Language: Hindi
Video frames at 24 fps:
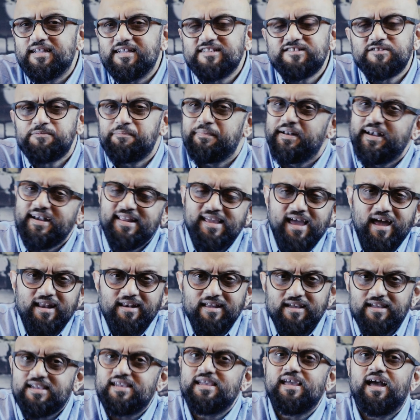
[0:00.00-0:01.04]
इस मीडिया
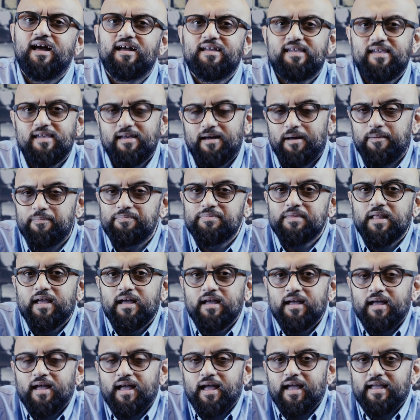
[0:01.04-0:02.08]
ने किया क्या
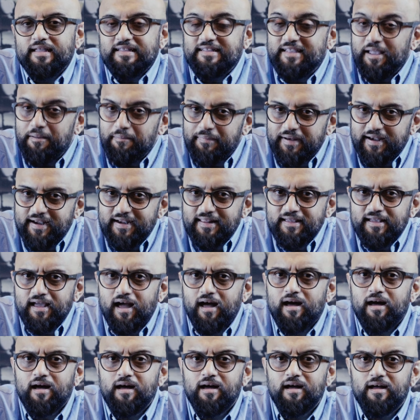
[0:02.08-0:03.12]
ये मीडिया
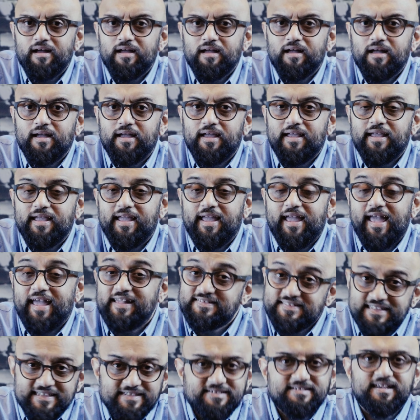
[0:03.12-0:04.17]

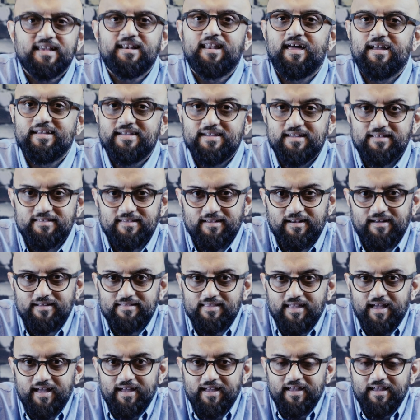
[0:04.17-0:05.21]
ऐसी सलाहियत
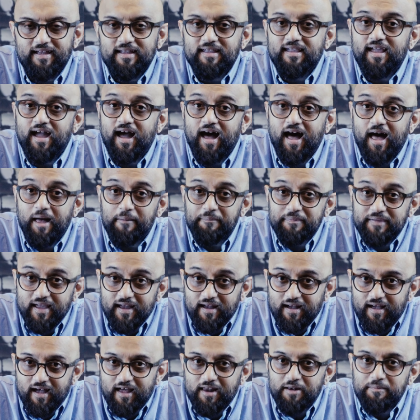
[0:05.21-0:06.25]
रखता है कि आपके
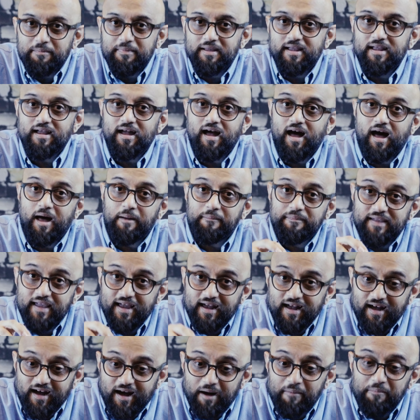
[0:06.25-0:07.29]
घर में आपके
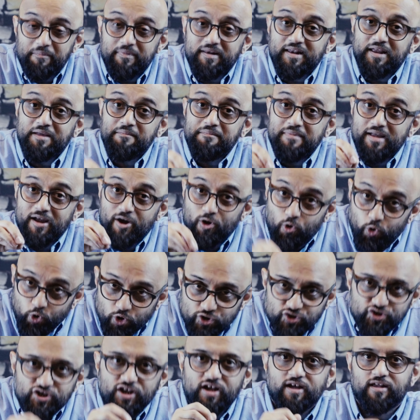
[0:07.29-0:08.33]
कमरे में
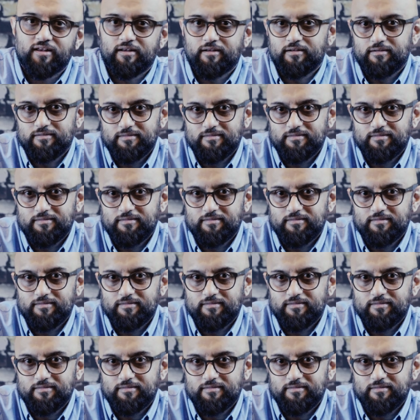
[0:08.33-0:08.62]
घुसकर